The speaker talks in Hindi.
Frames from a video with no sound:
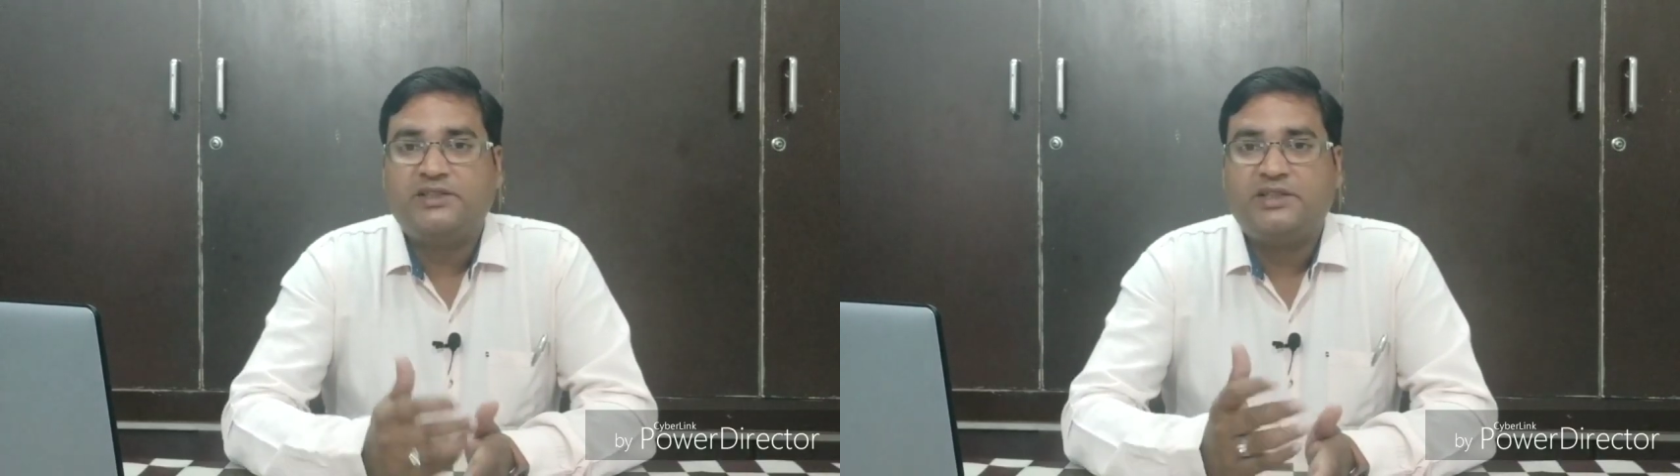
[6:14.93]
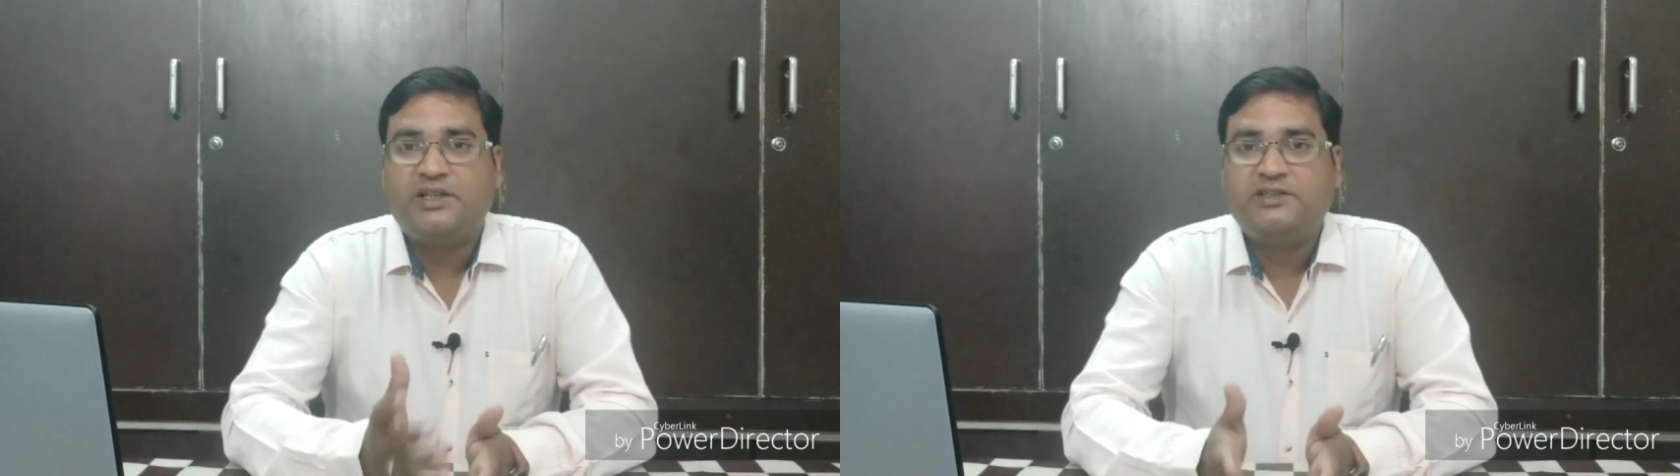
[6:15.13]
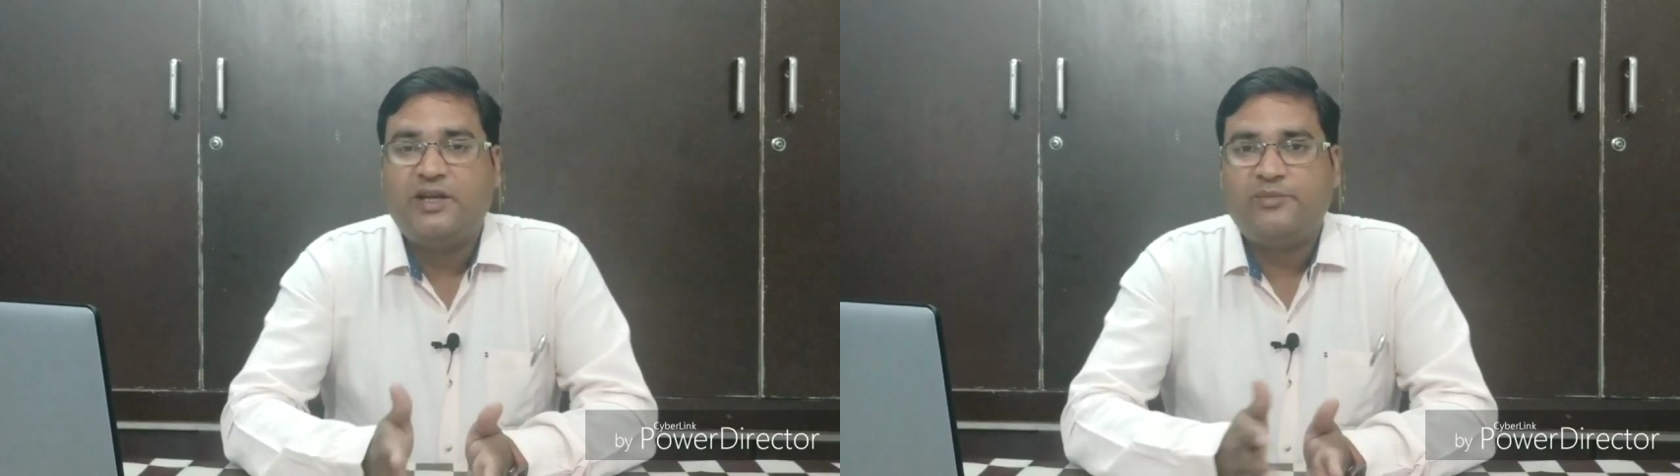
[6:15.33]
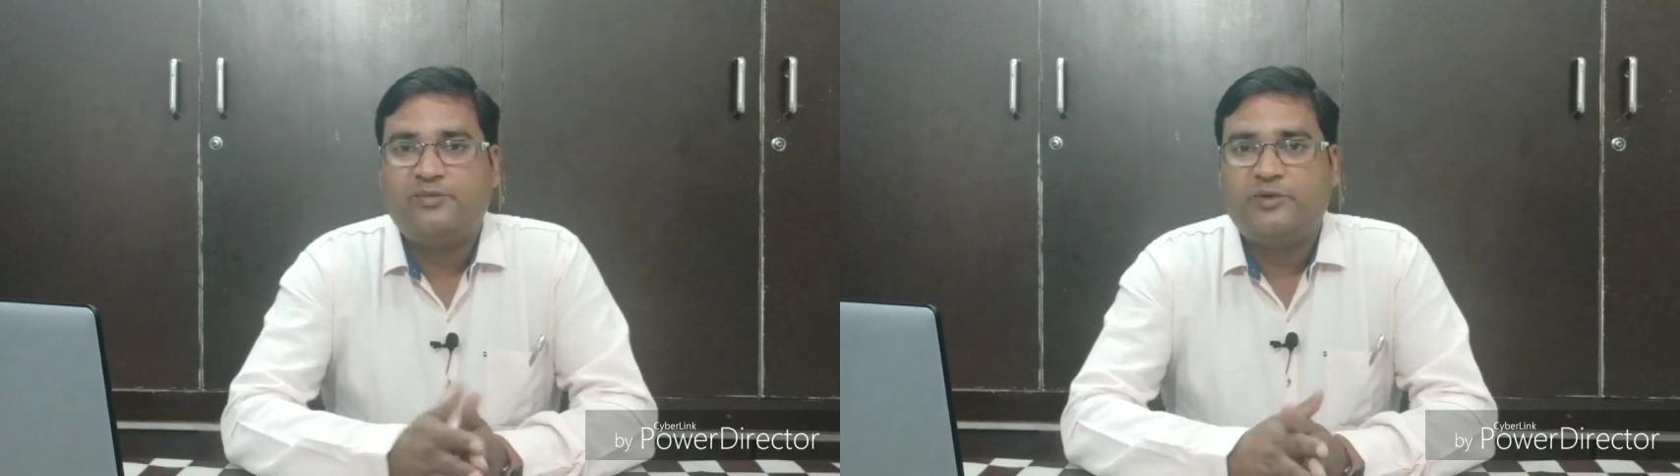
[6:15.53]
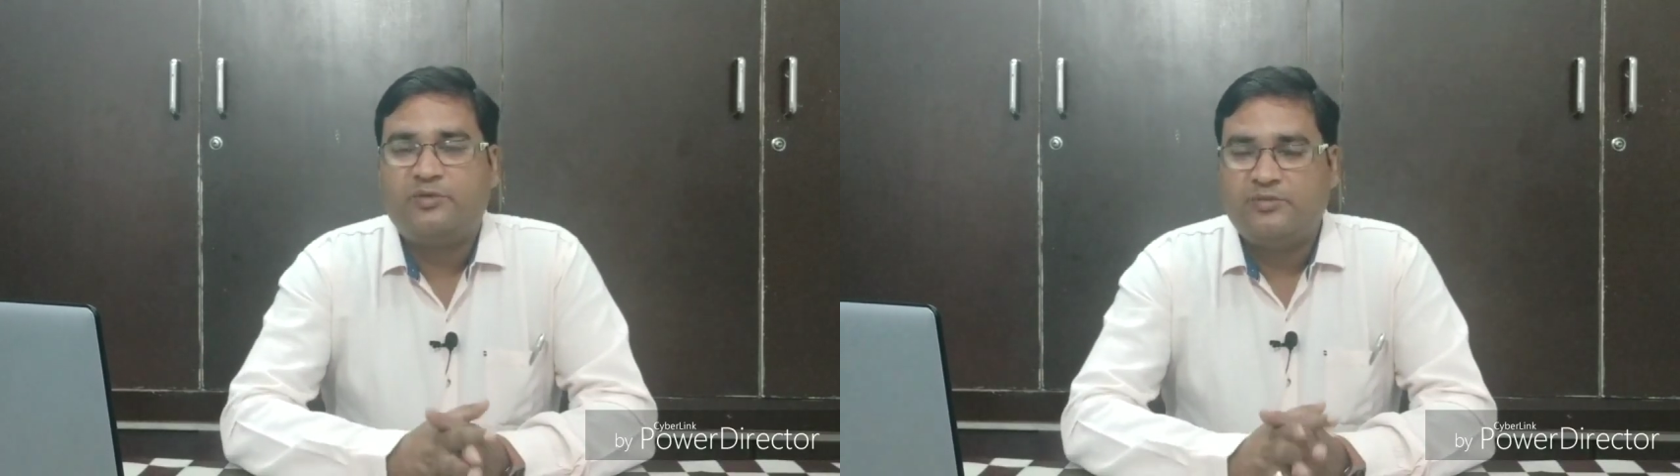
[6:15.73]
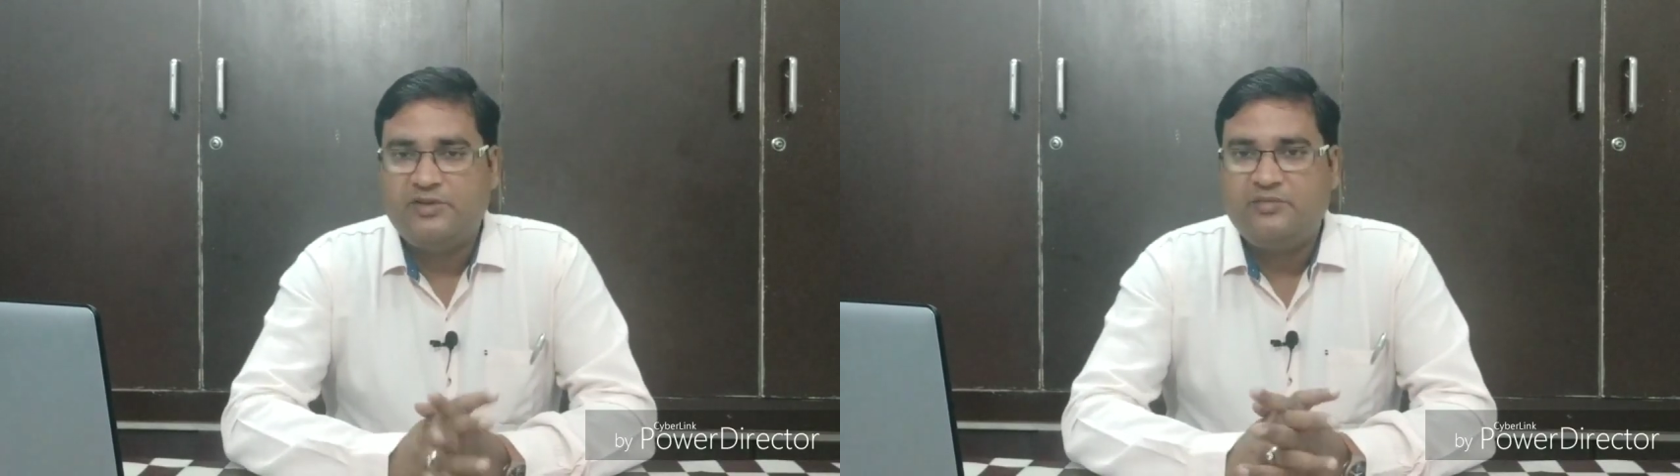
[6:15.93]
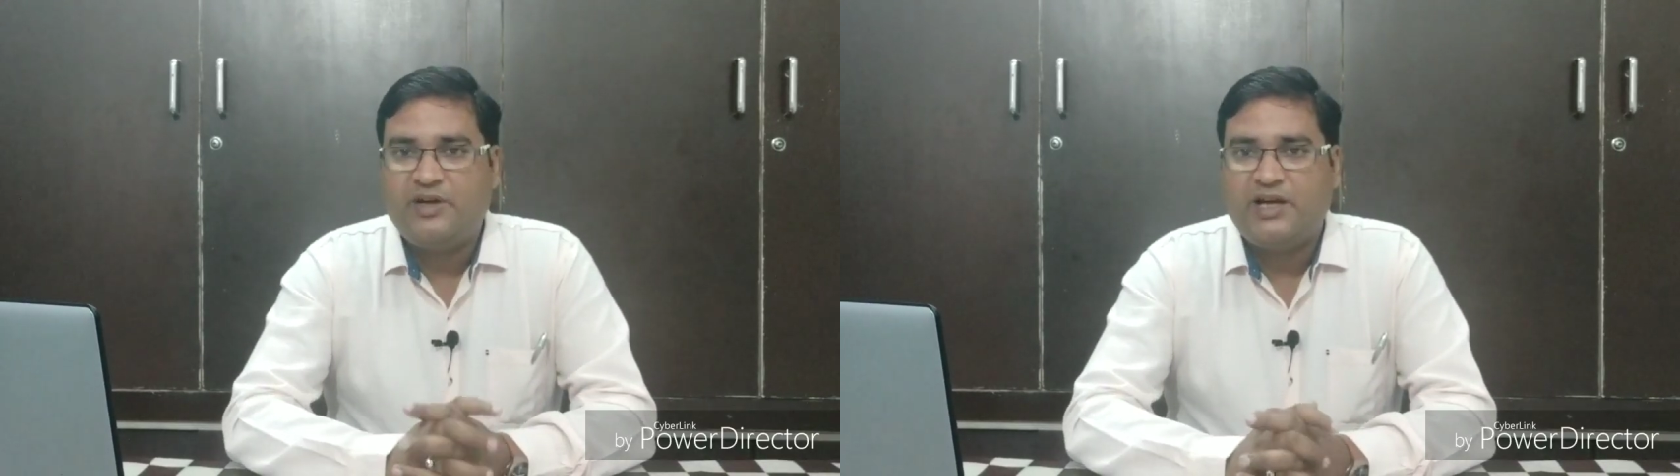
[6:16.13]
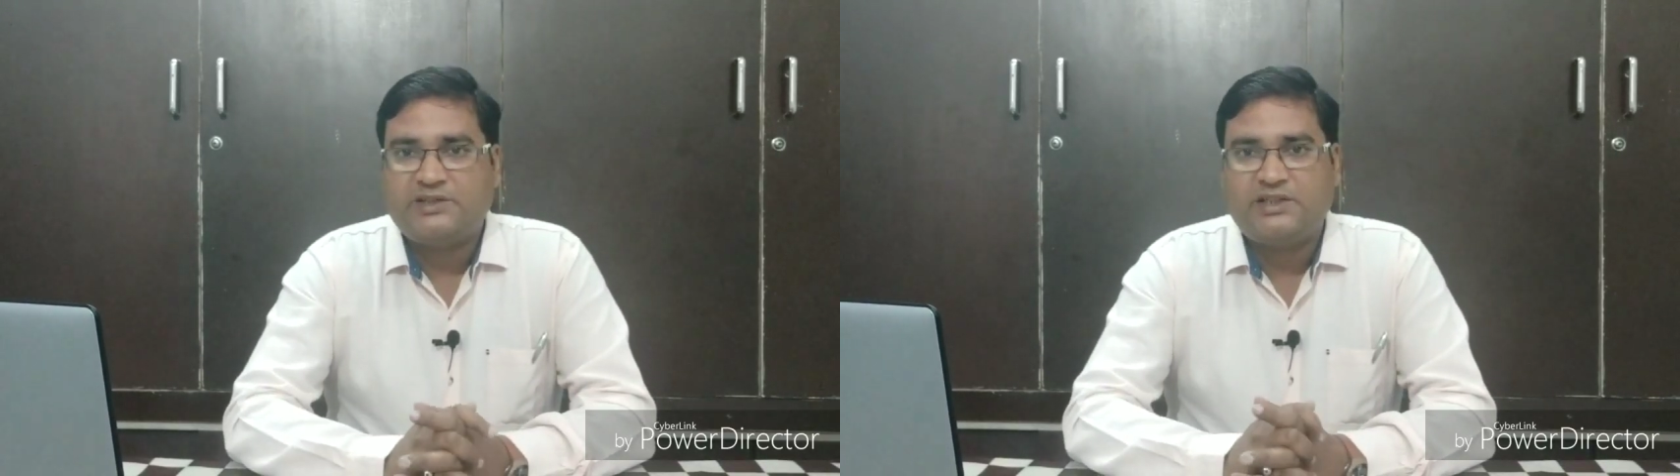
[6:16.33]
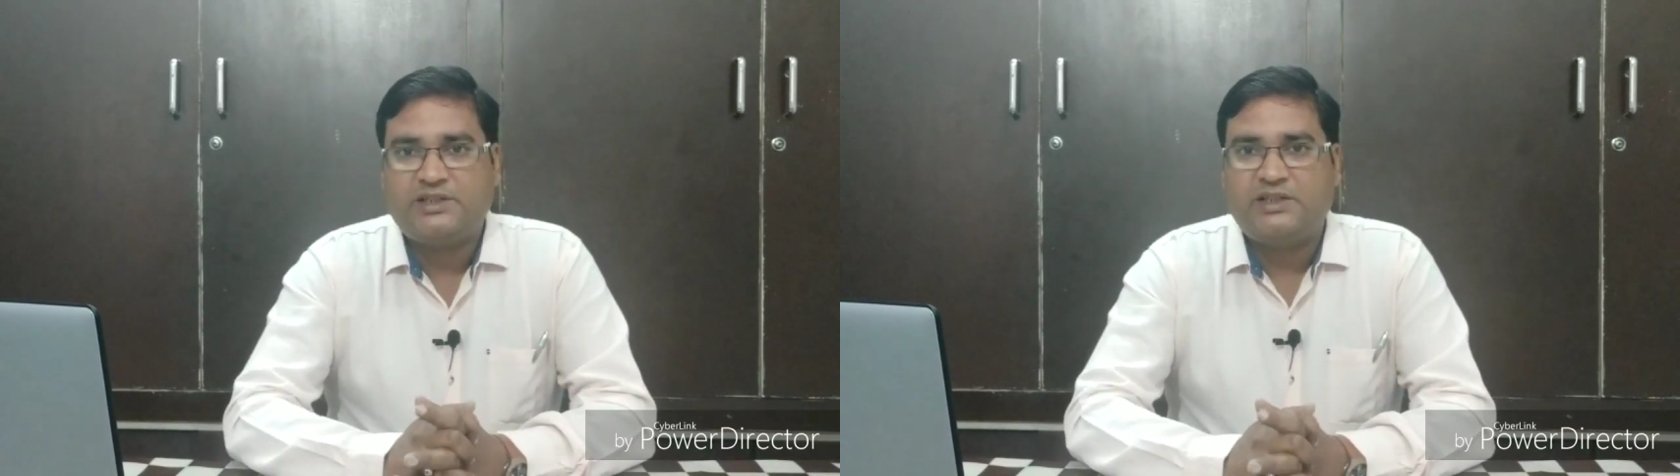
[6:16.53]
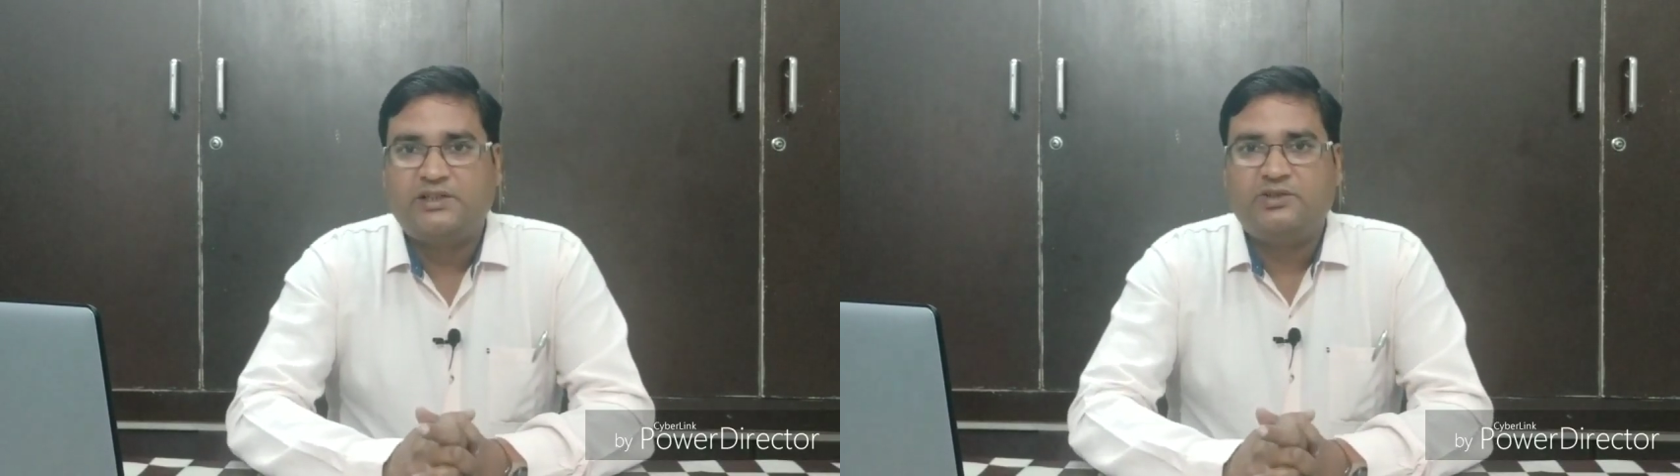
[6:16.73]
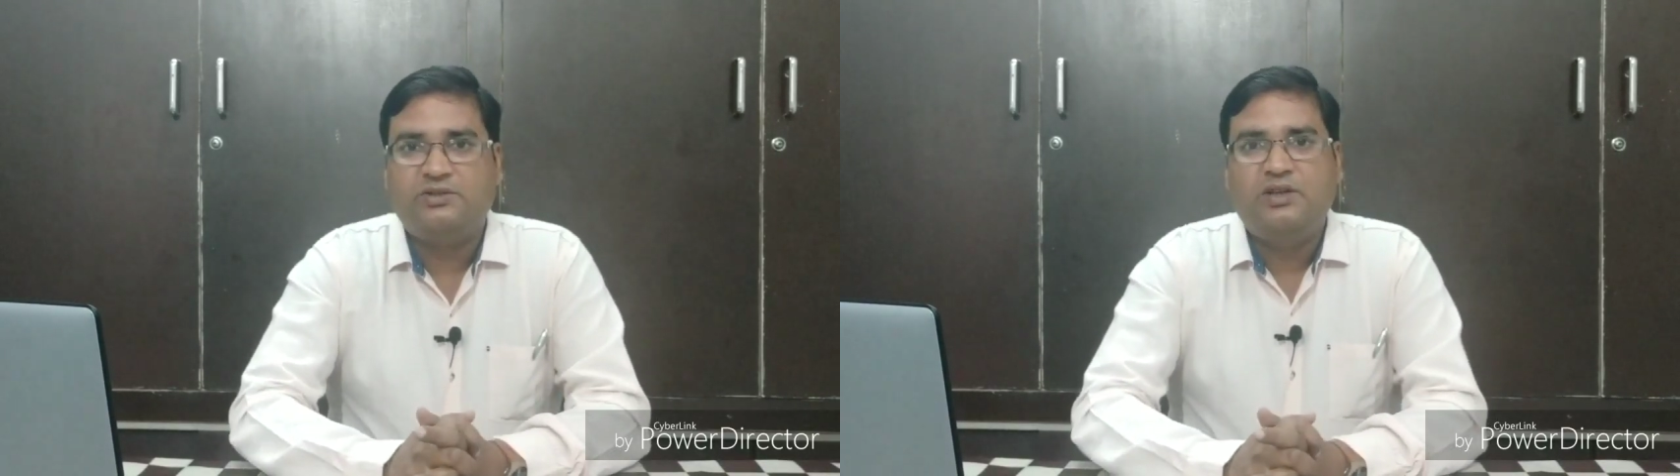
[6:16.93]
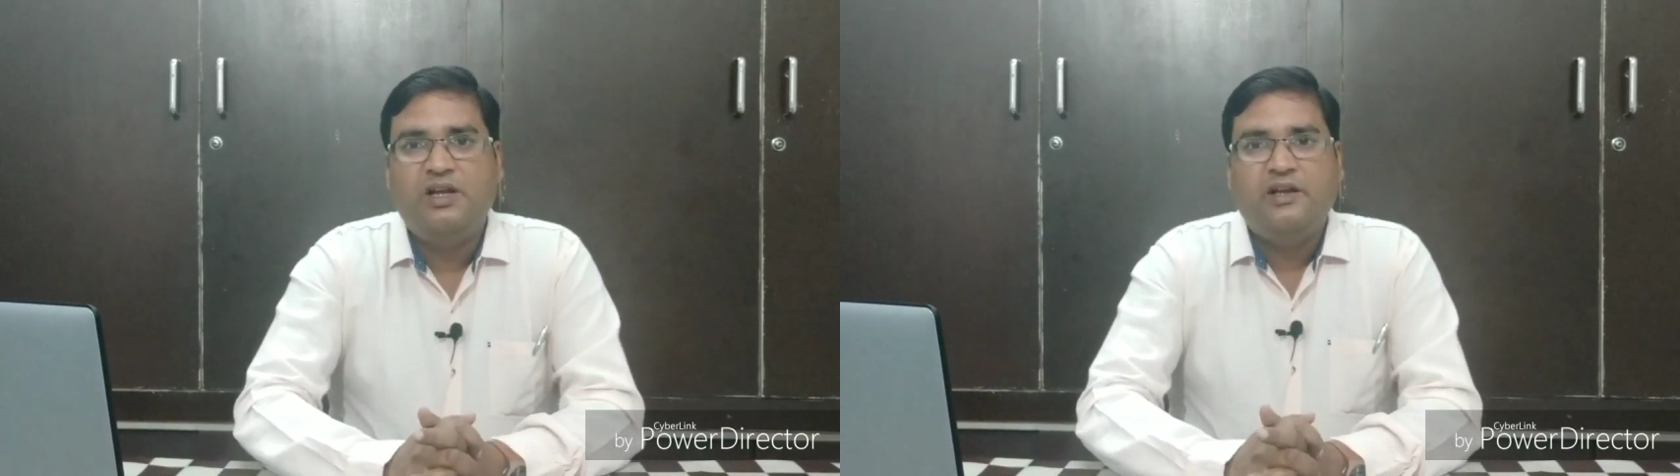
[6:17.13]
सकते हैं स्टैम्प पेपर भी मंगा सकते हैं तो